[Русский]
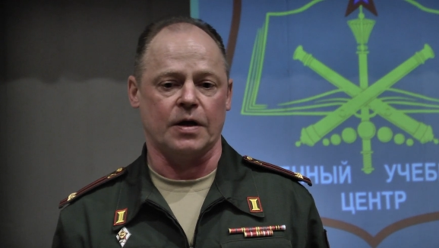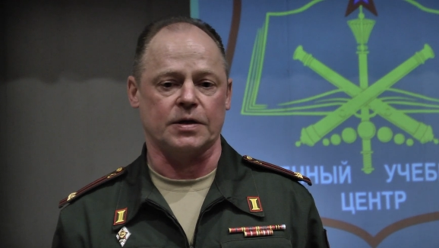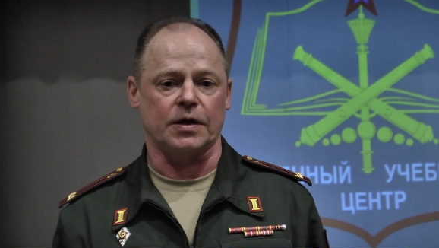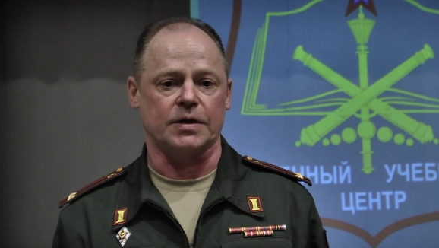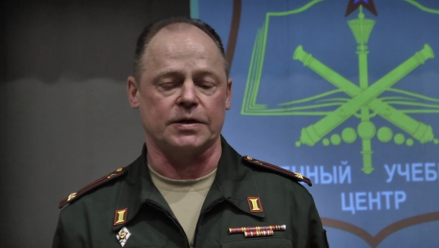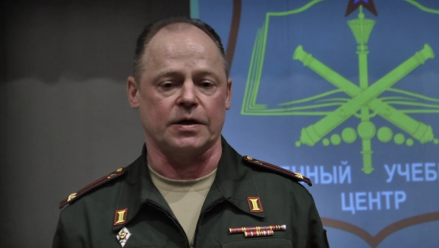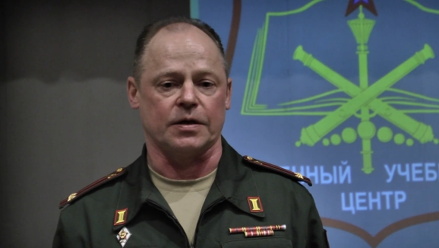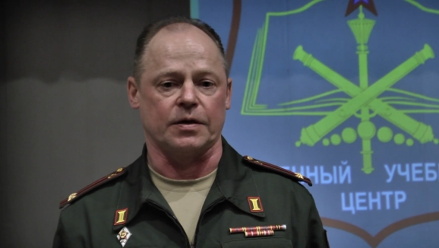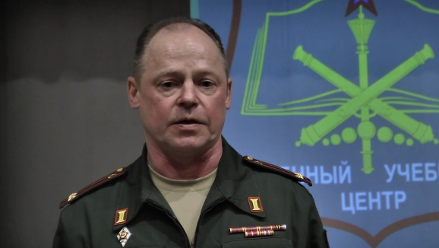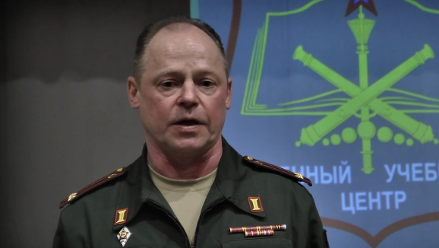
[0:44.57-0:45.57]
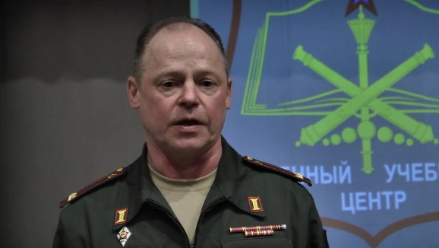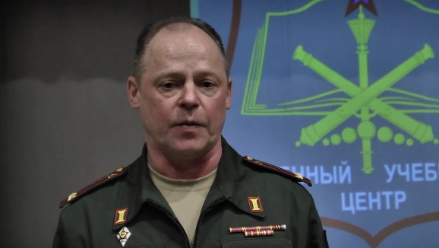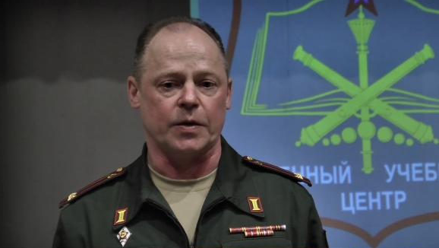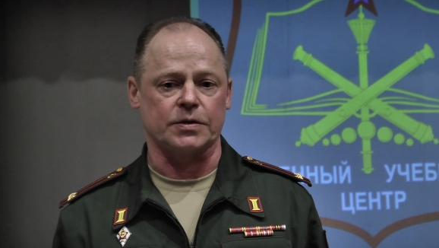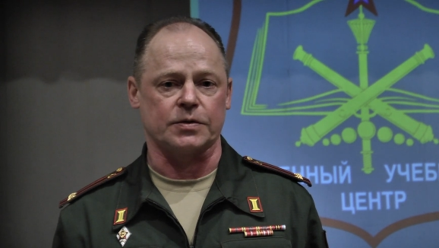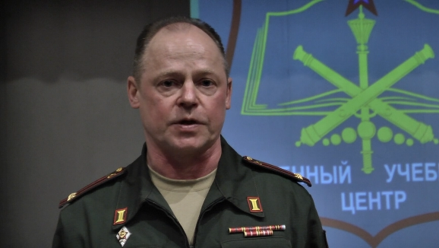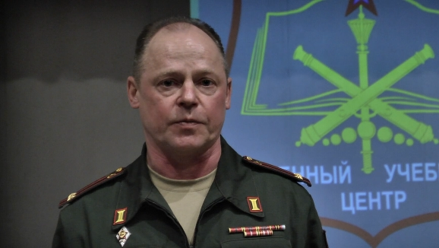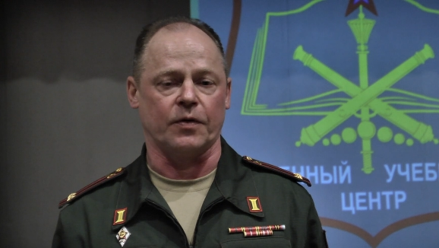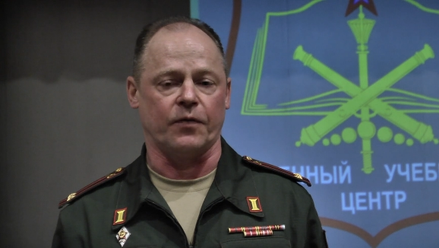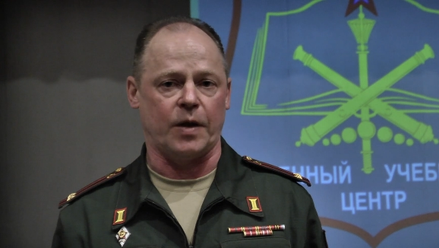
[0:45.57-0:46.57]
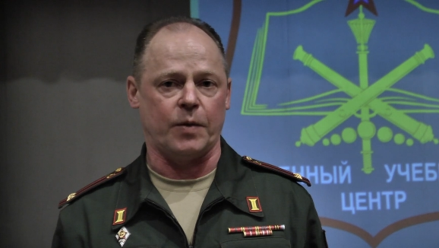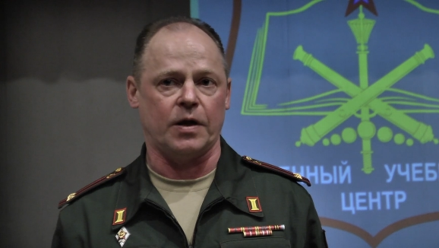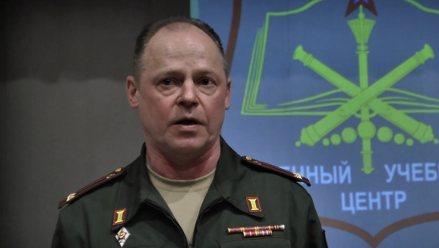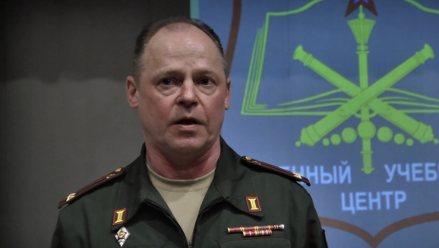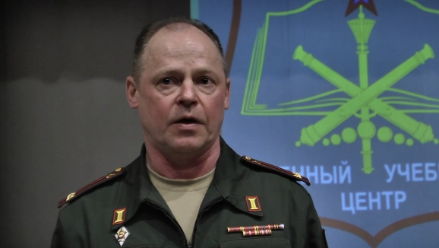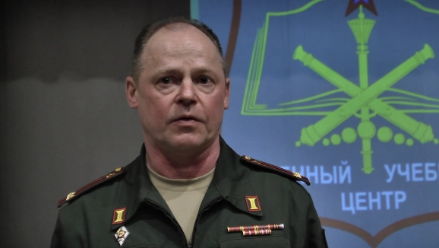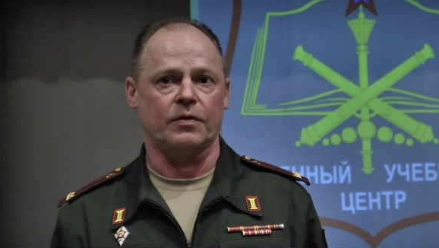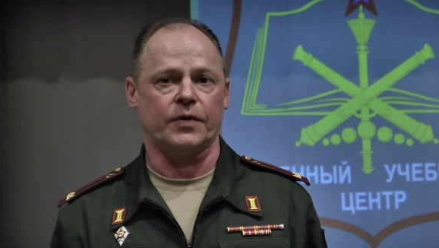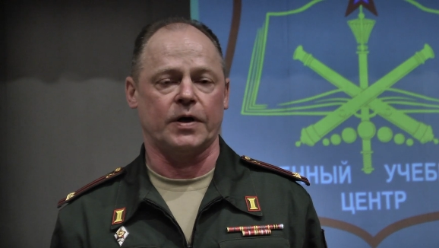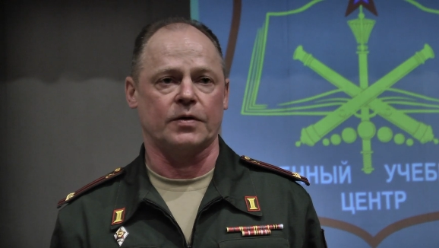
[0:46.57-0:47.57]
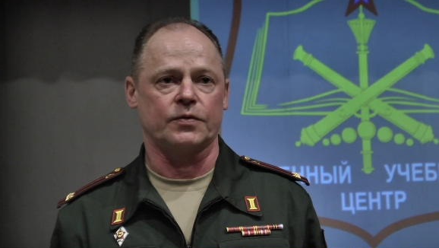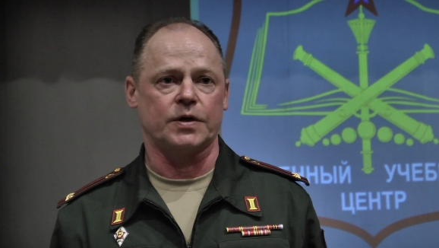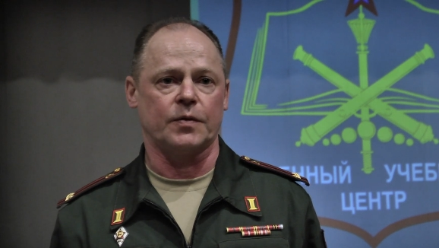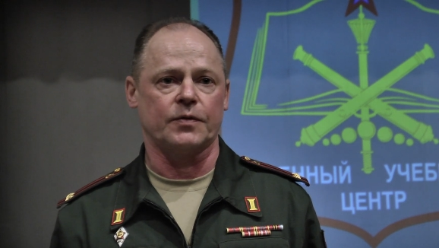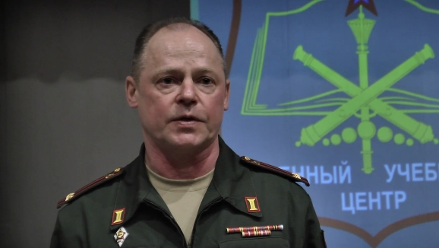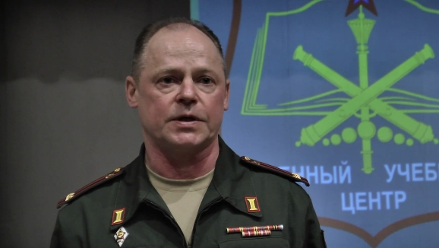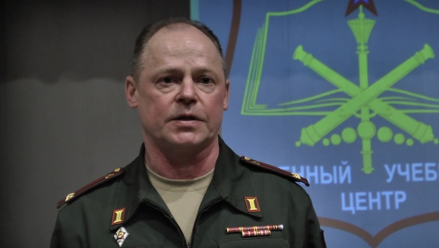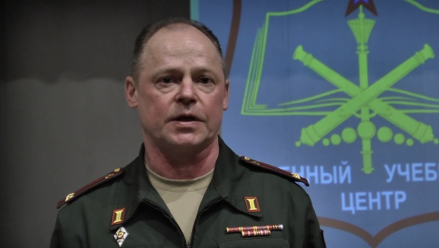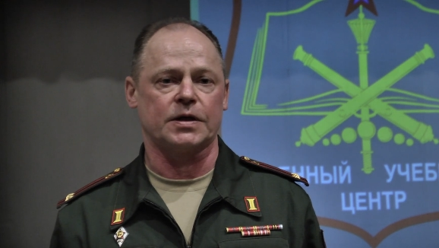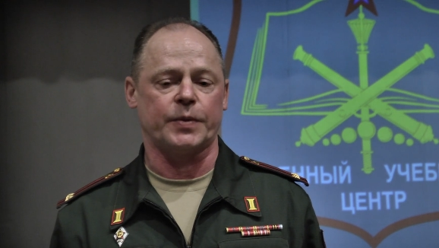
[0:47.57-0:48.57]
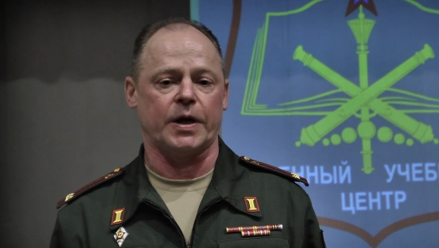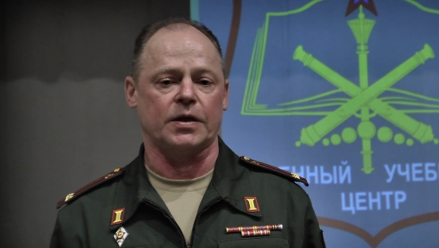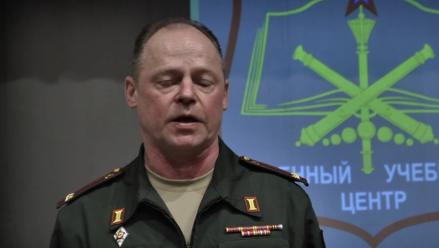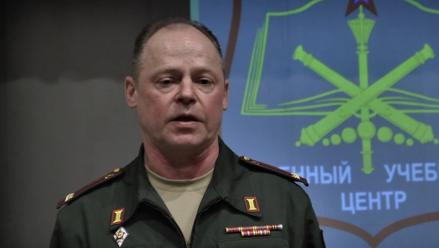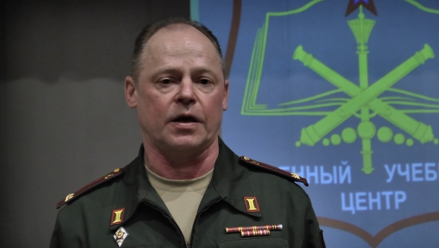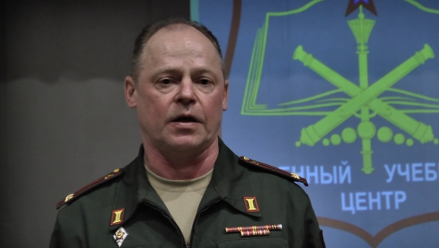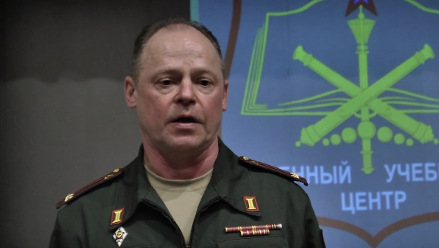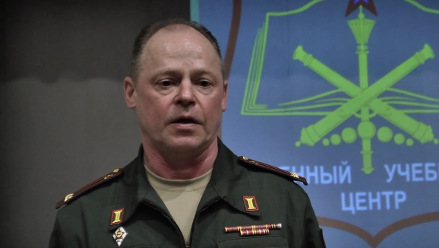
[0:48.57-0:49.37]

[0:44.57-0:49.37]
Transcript: согласно регламенту служебного времени военного учебного центра и распорядка дня,